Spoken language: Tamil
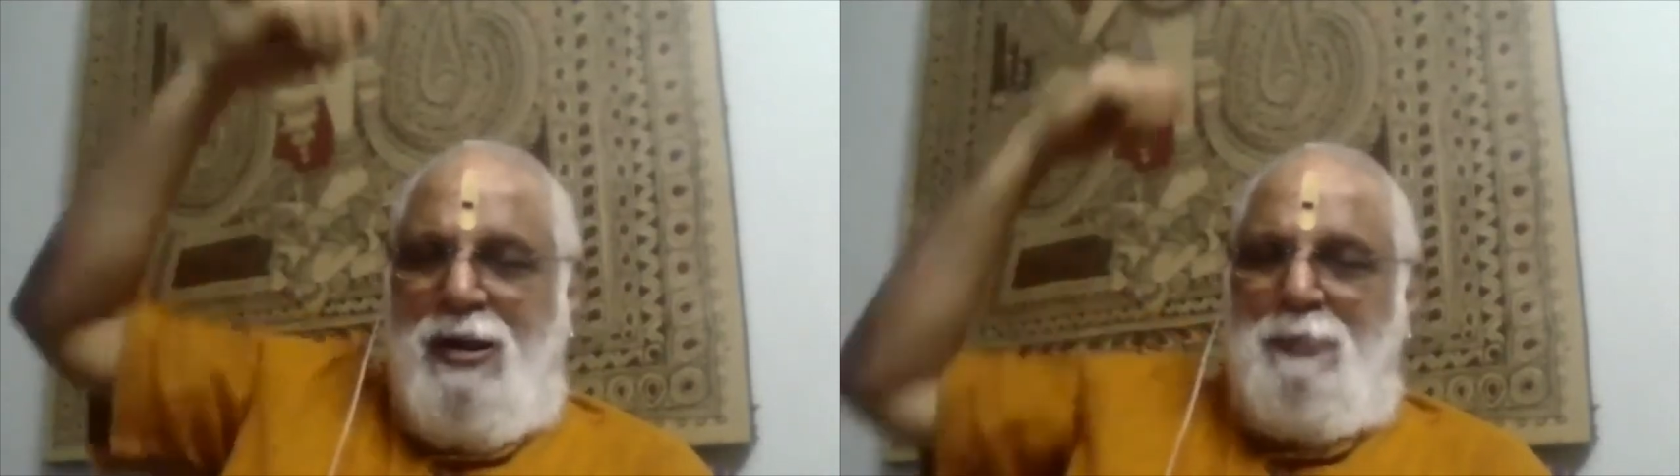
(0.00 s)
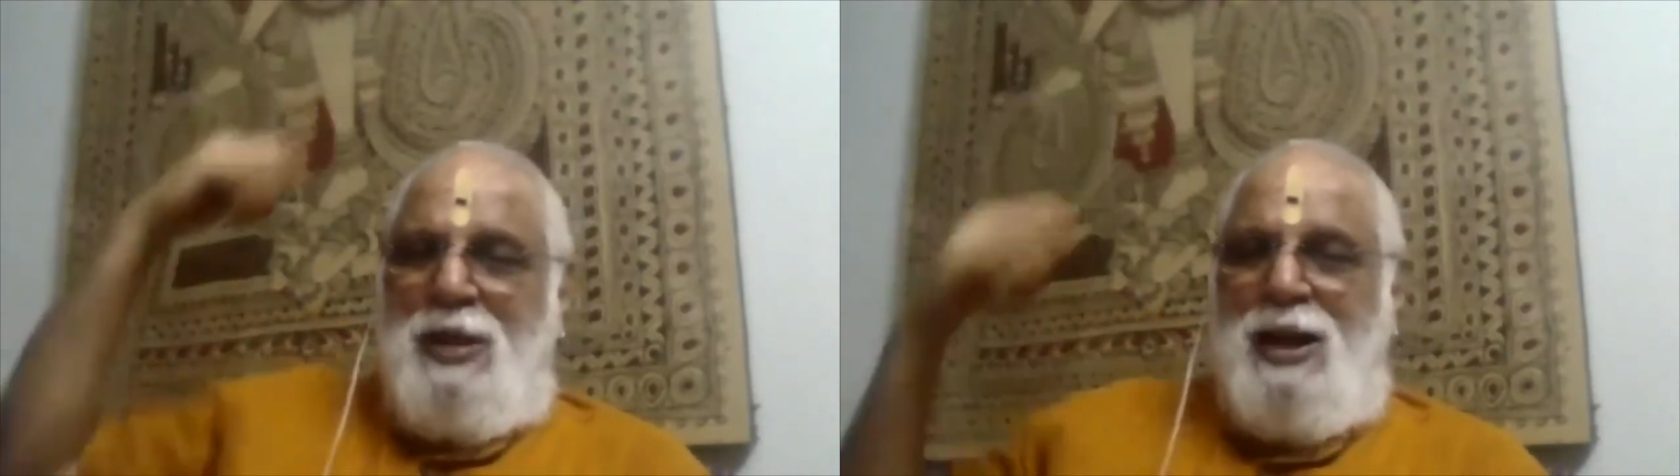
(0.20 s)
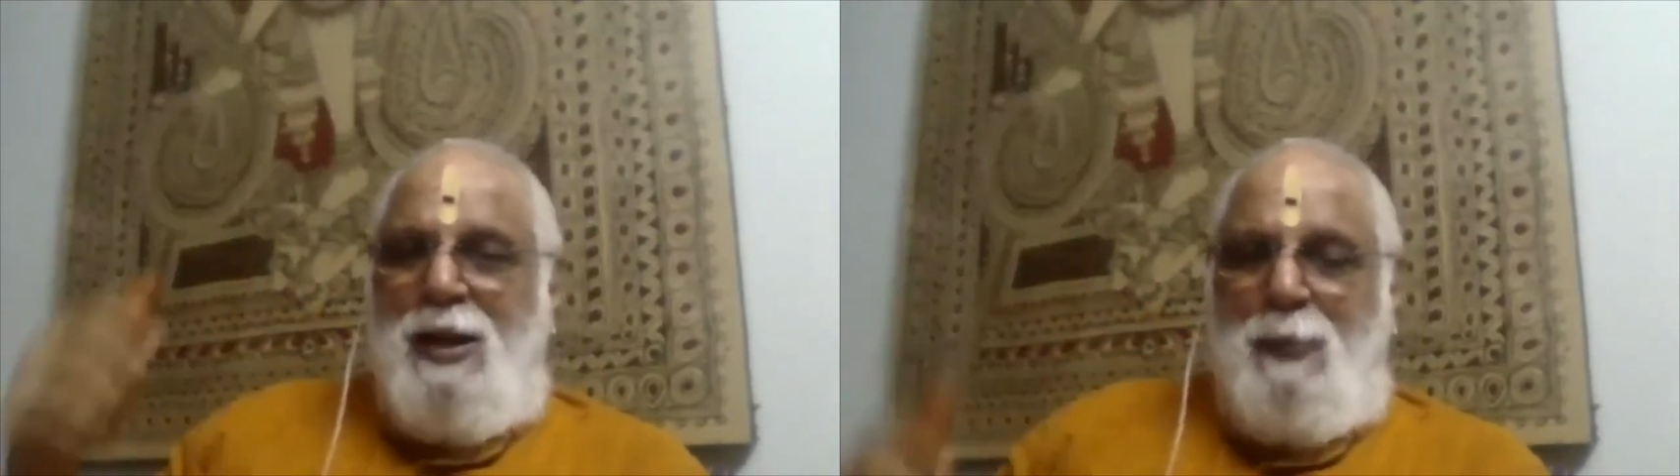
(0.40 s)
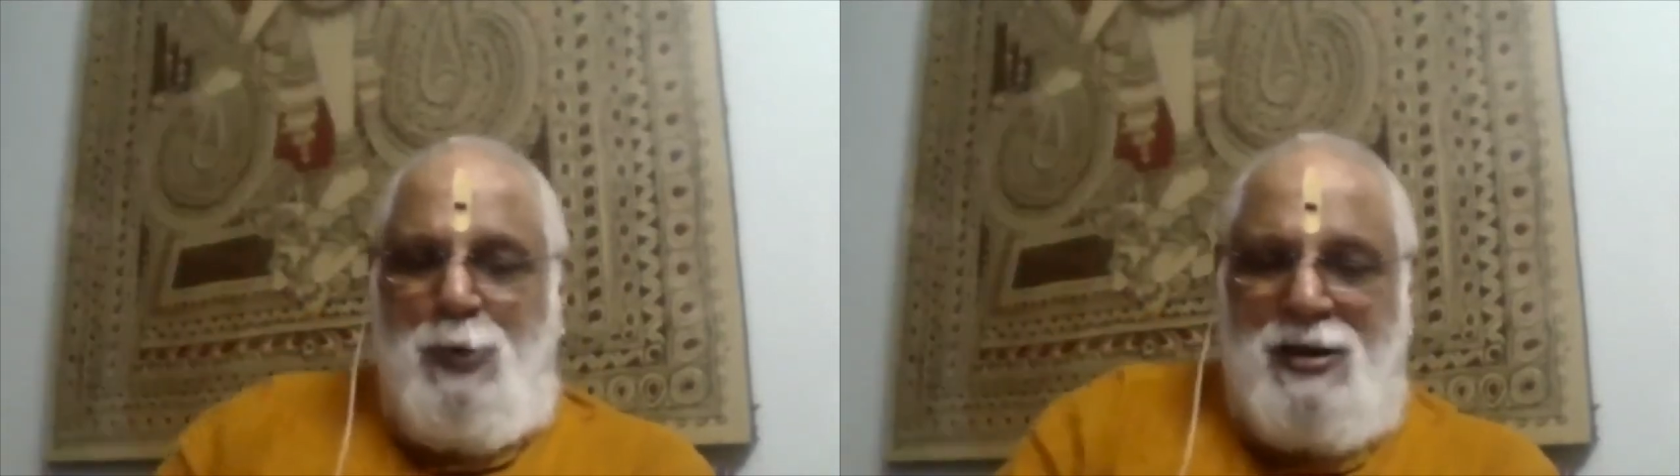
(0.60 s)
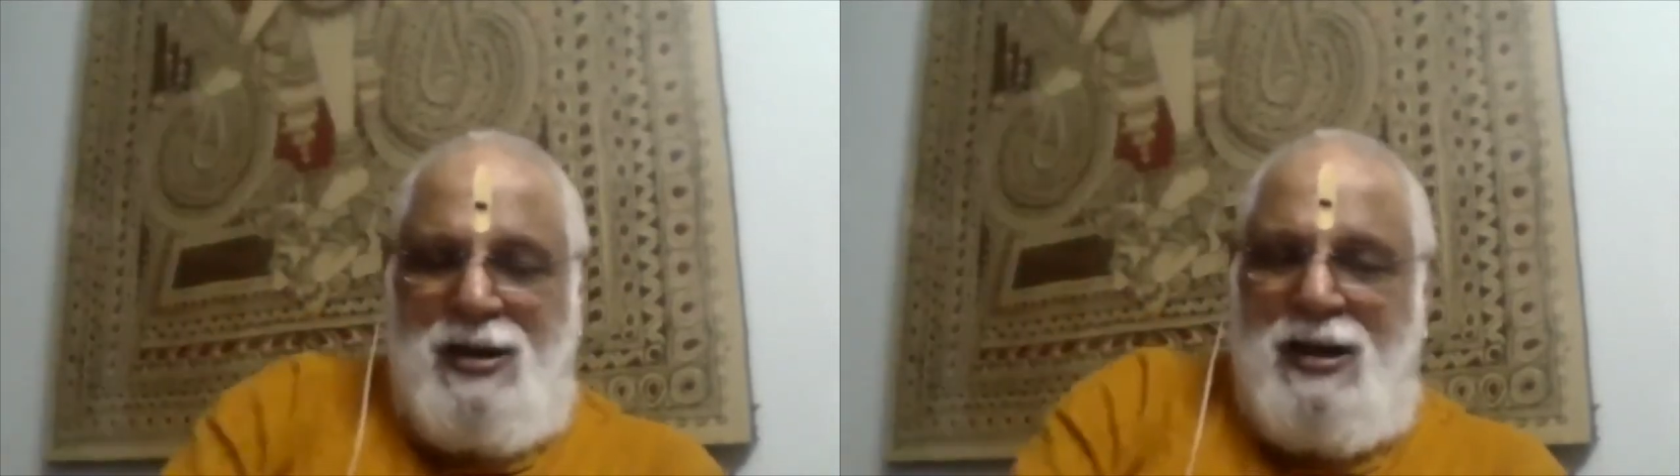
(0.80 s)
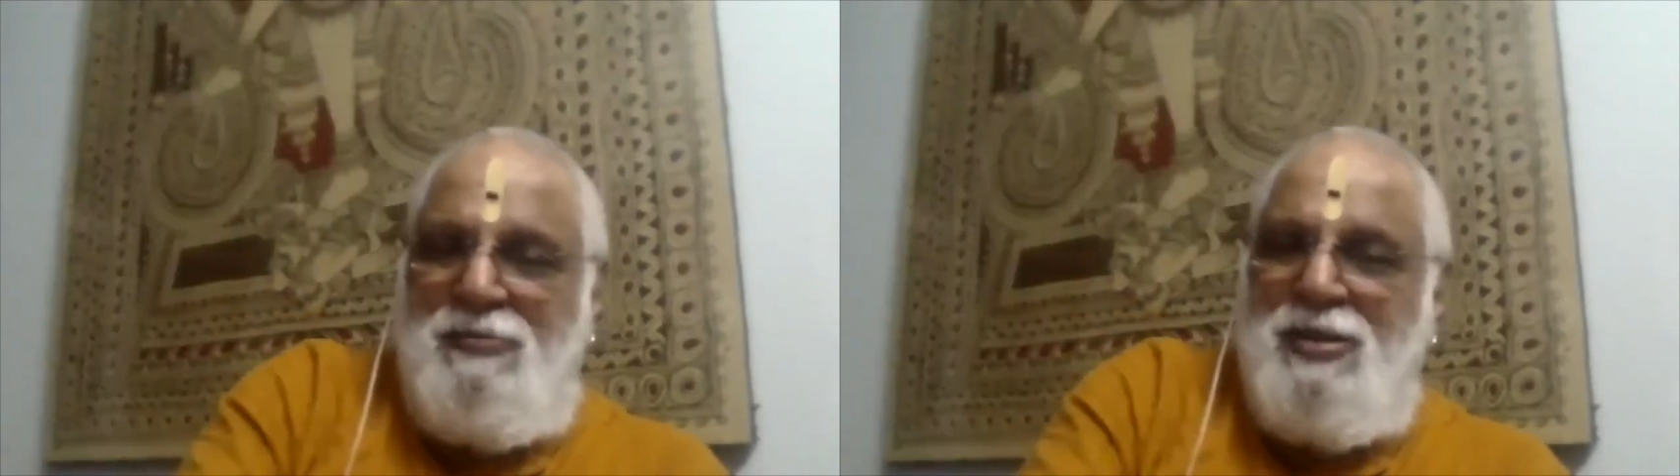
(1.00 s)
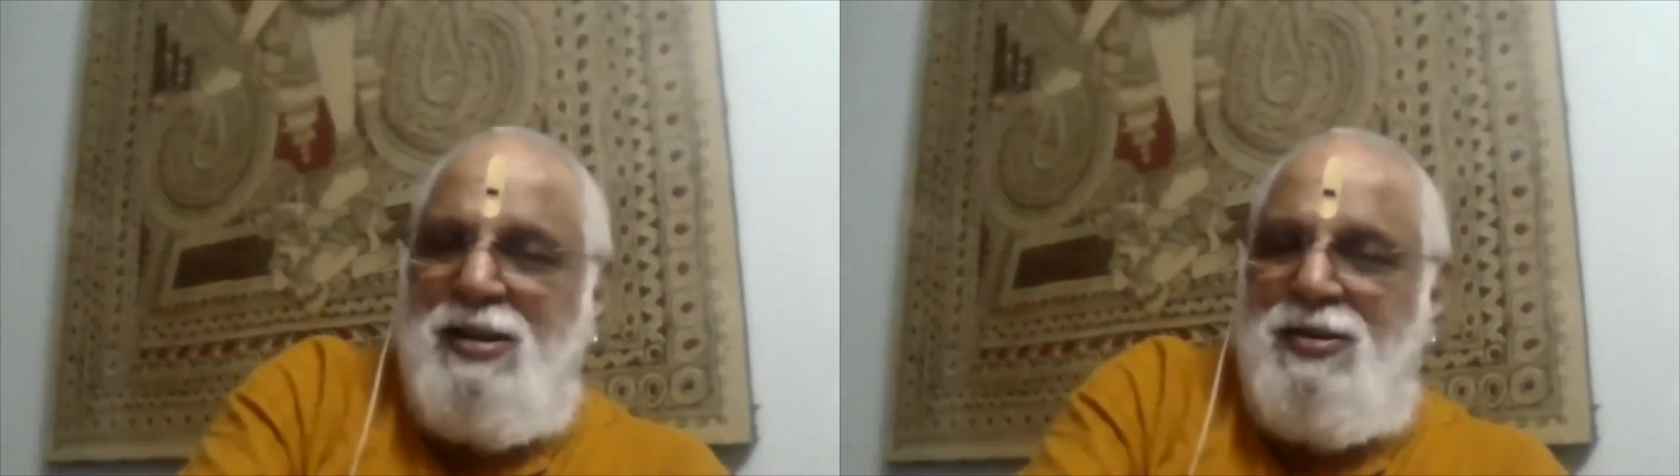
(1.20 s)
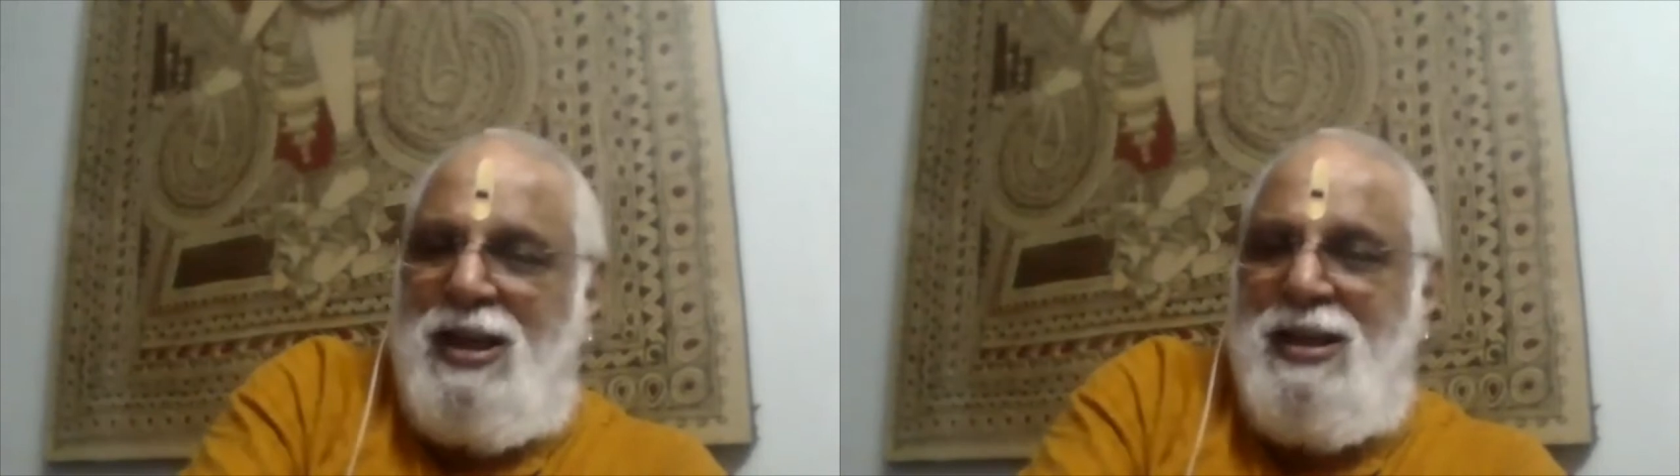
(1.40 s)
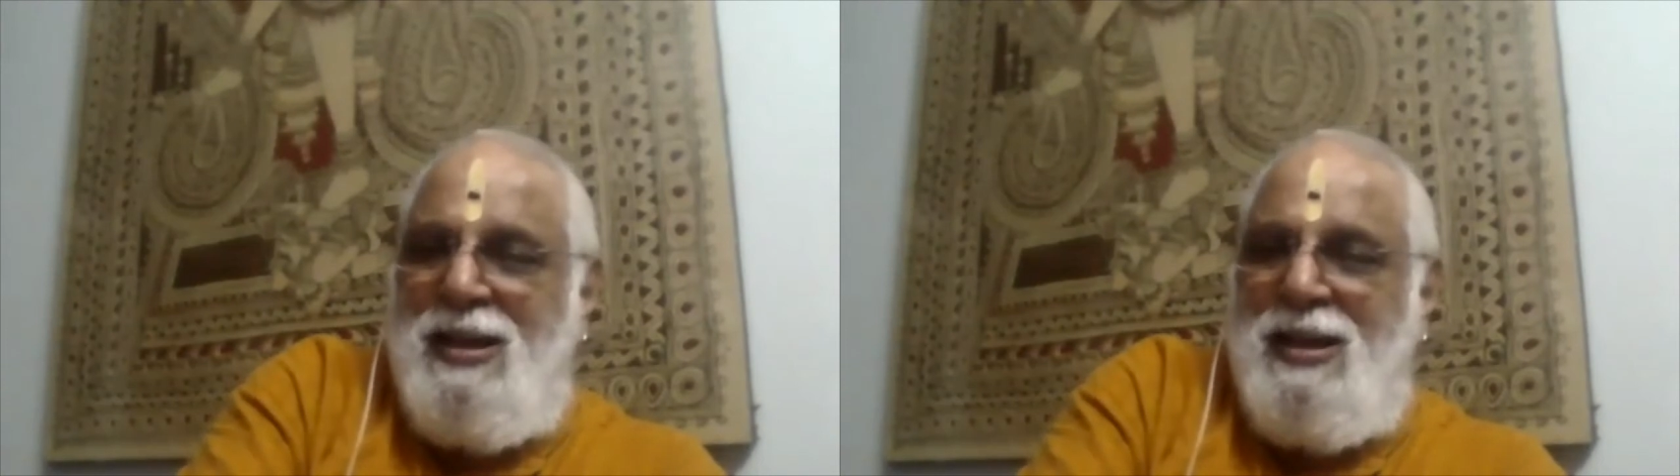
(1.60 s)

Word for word: பெரிய போர்க்கள விருந்தை